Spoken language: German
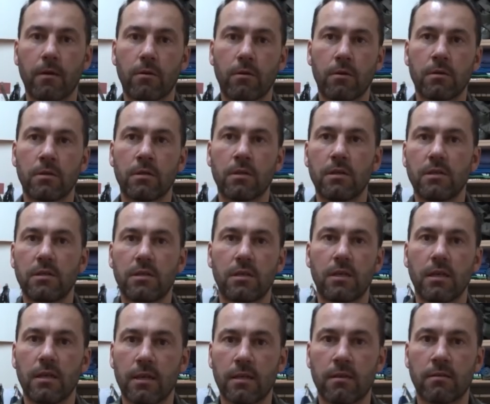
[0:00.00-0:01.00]
und ich
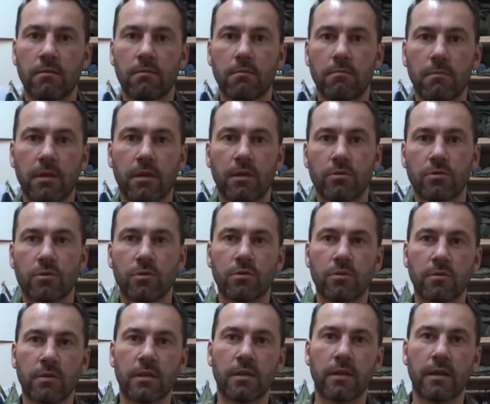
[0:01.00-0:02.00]
gehe dann meine
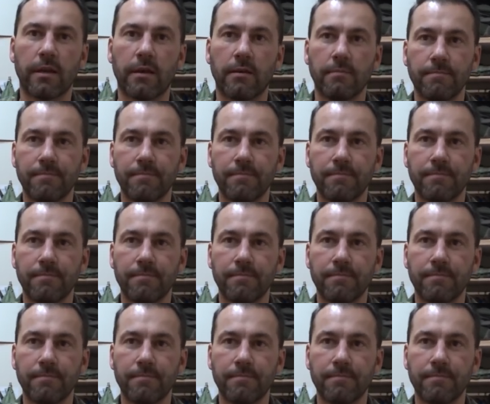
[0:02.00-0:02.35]
Ausrüstung hinterher.